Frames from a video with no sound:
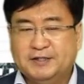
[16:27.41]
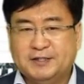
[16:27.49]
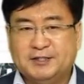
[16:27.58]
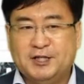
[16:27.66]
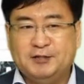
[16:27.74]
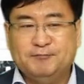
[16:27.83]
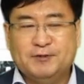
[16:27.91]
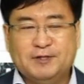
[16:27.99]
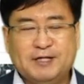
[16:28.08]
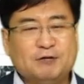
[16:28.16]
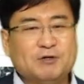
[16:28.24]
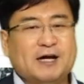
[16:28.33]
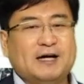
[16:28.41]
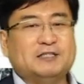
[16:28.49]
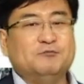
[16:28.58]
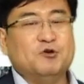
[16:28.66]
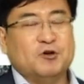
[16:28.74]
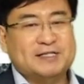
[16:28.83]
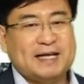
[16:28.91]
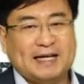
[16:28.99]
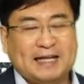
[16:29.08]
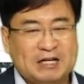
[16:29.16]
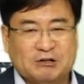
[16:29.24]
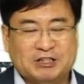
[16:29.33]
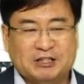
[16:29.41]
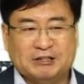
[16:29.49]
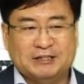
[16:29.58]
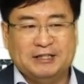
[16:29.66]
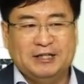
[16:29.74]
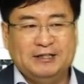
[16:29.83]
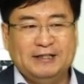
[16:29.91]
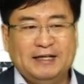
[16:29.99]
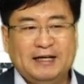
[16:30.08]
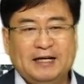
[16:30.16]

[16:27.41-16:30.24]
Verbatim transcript: 그렇죠? 그러니까 우리가 그 물건을 사게 되는 것이거든요.